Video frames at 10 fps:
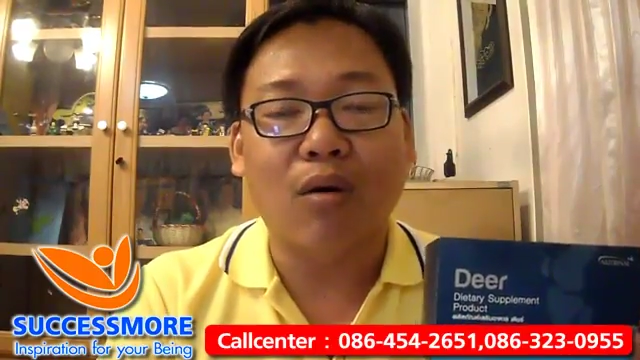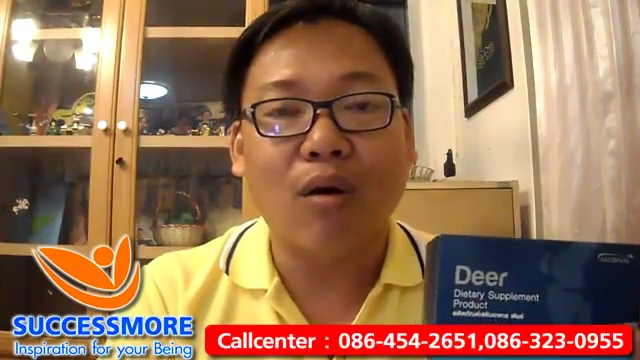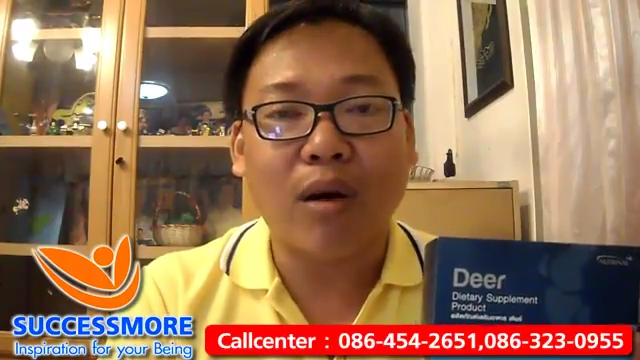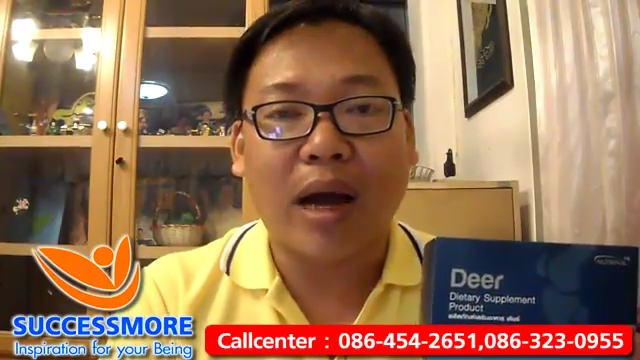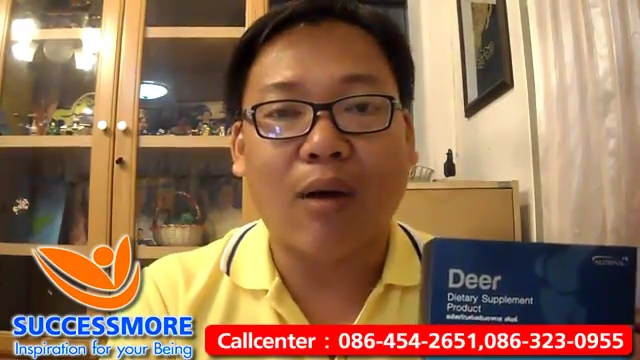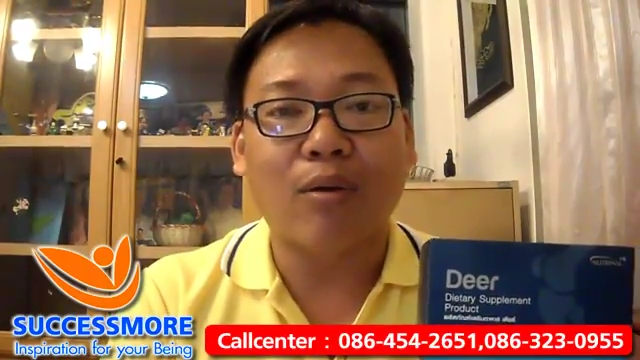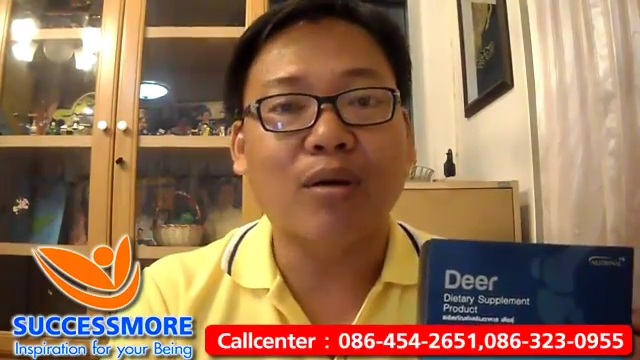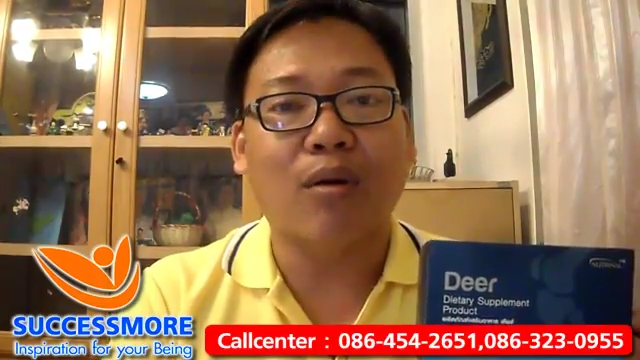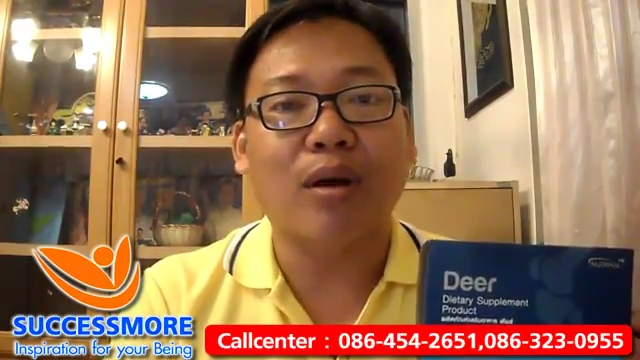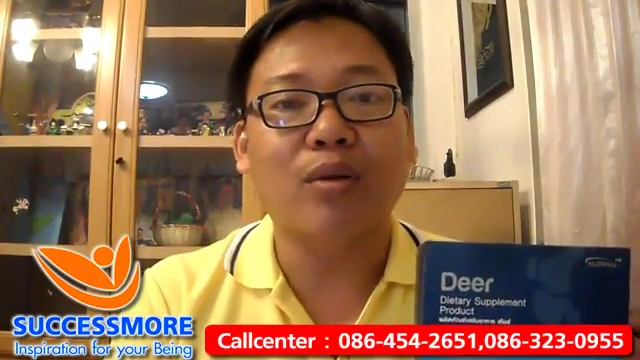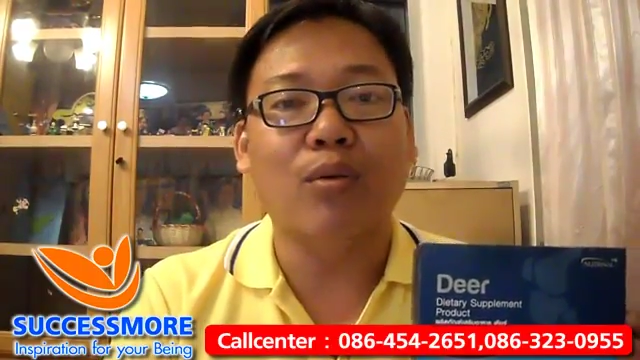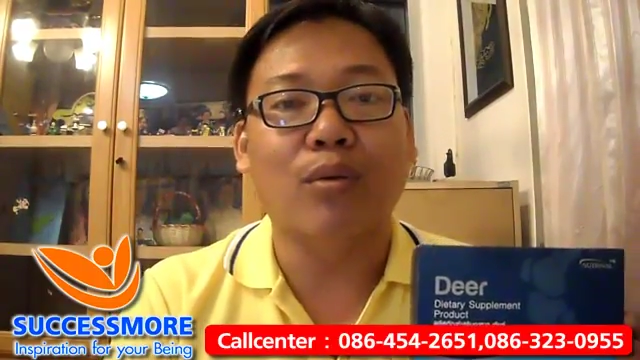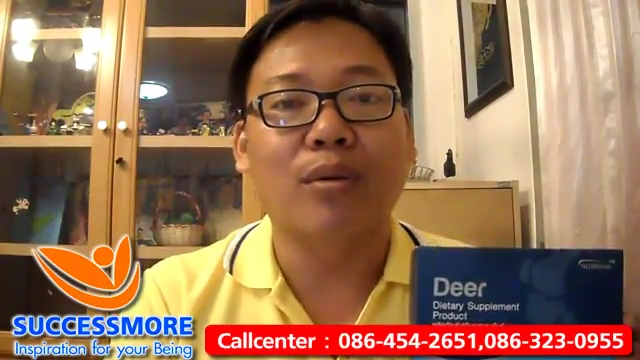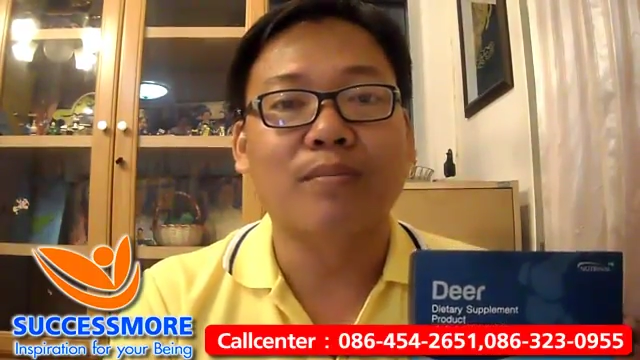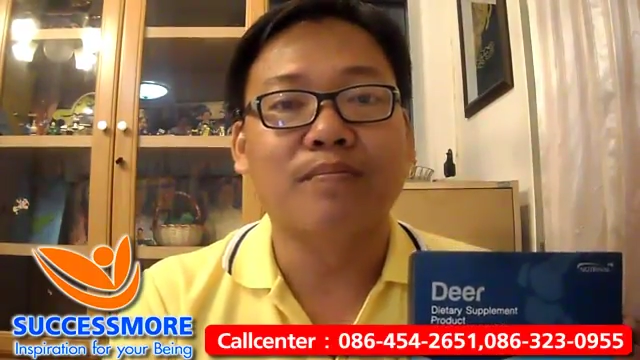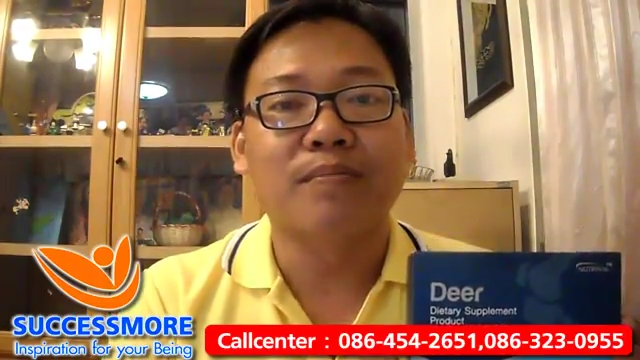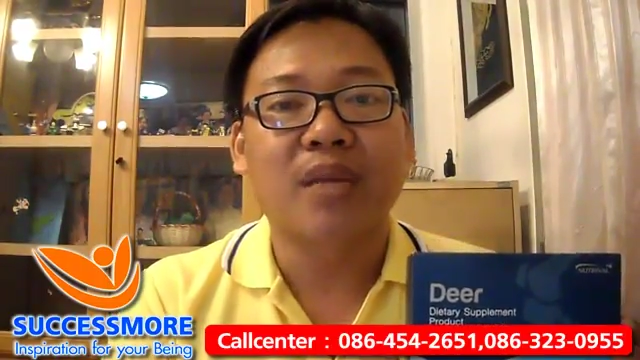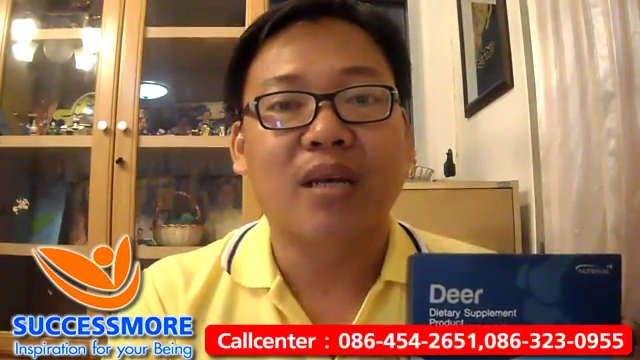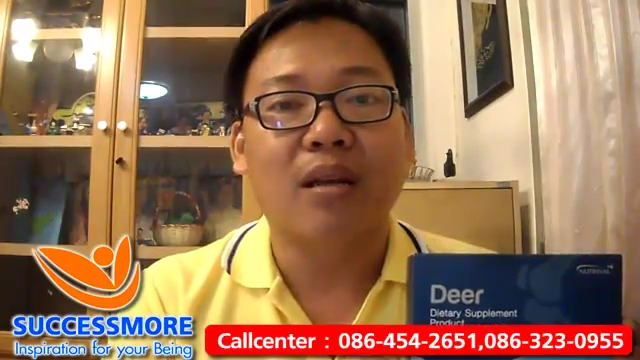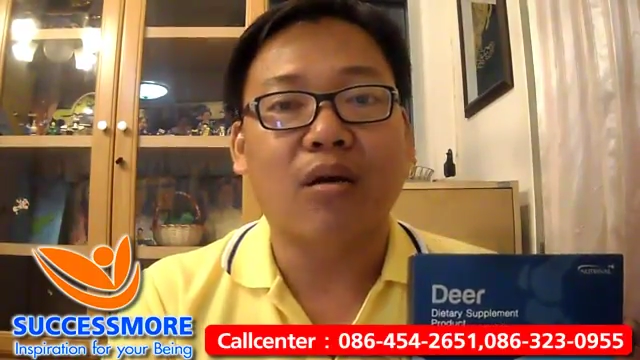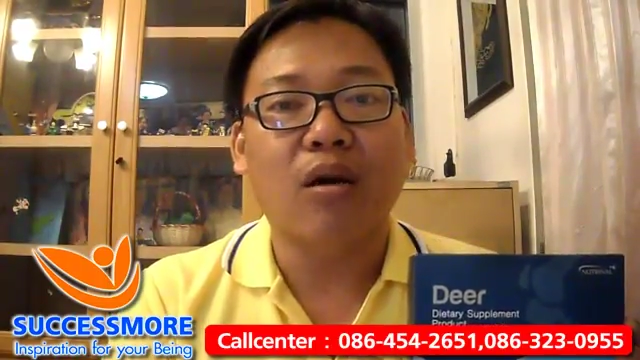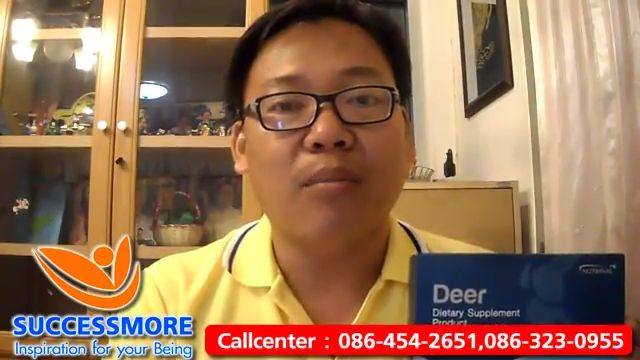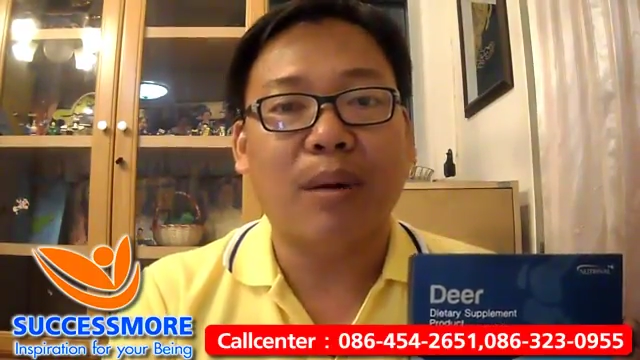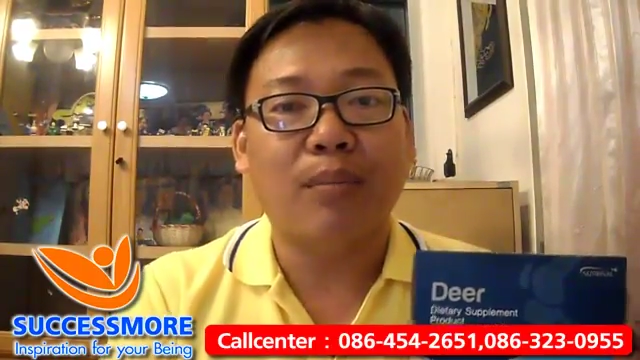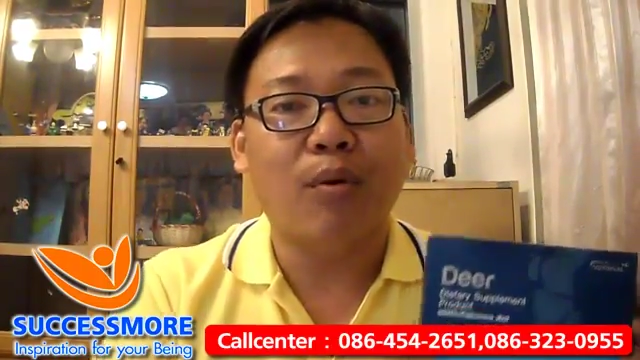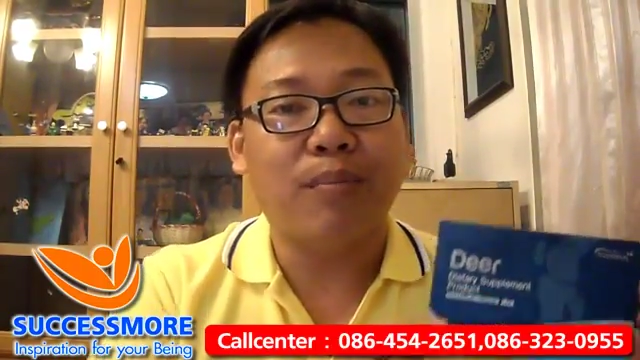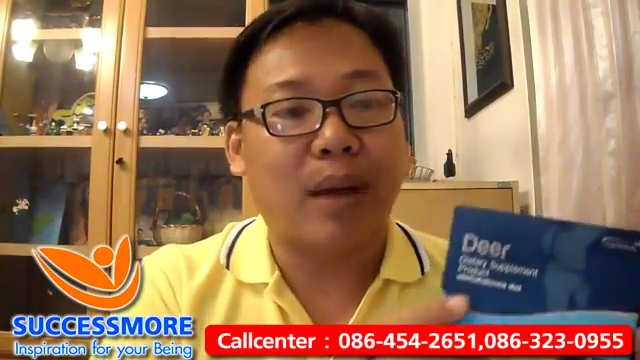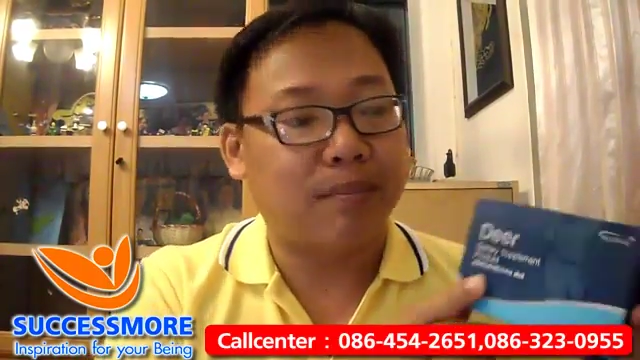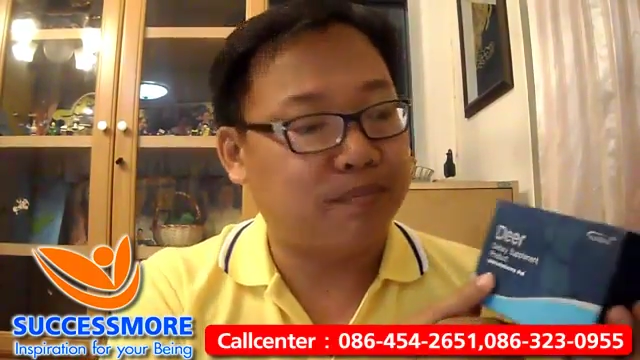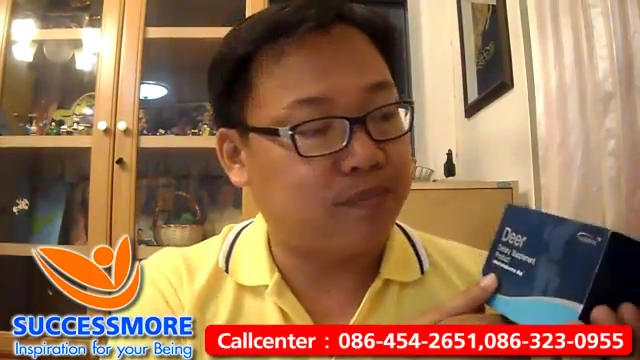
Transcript: ข้อเข่าเรื่องของกระดูกแล้วก็มาพบกับ